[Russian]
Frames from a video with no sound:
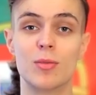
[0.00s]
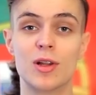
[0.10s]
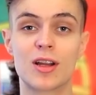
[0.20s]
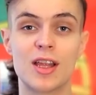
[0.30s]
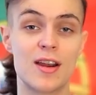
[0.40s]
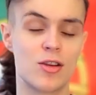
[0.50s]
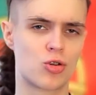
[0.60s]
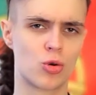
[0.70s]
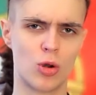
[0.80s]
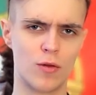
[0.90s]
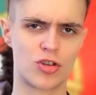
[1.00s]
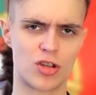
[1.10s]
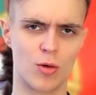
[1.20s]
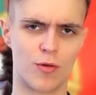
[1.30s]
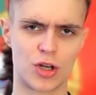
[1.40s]
благодаря
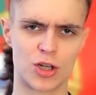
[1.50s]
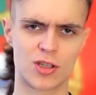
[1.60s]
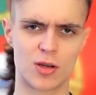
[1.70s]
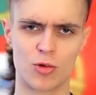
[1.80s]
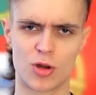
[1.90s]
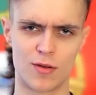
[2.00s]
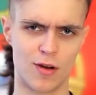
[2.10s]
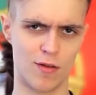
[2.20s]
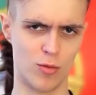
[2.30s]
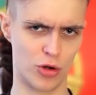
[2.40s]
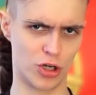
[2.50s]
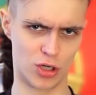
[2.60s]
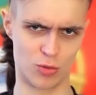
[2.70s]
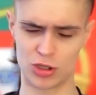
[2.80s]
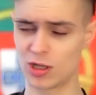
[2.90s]
чудовищному фашистскому кровавому
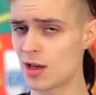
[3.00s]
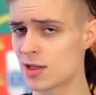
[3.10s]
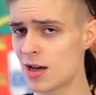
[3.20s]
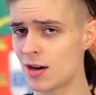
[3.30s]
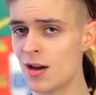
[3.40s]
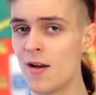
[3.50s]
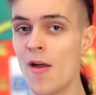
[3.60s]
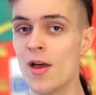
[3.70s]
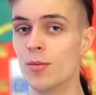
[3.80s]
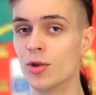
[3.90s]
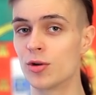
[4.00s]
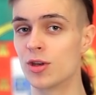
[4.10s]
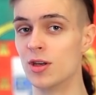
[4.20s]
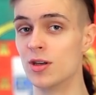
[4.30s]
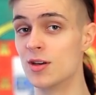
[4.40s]
режиму Салазара
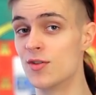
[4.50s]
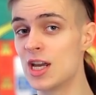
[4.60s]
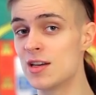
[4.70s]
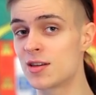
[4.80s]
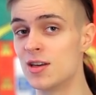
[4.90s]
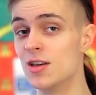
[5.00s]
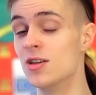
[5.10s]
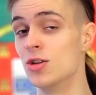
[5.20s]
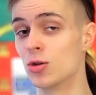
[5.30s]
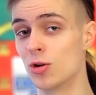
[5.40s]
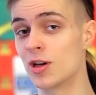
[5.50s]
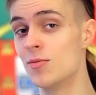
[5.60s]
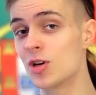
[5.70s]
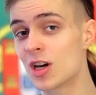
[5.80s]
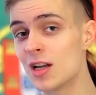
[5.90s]
многие еврейские и не только
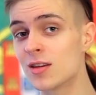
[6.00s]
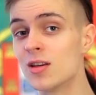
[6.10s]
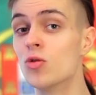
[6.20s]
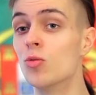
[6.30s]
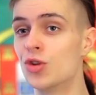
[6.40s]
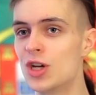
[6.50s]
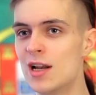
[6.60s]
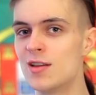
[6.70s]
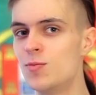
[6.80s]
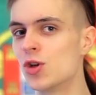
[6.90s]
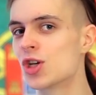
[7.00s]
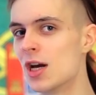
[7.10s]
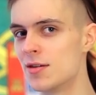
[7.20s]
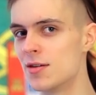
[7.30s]
эмигранты умудрялись бежать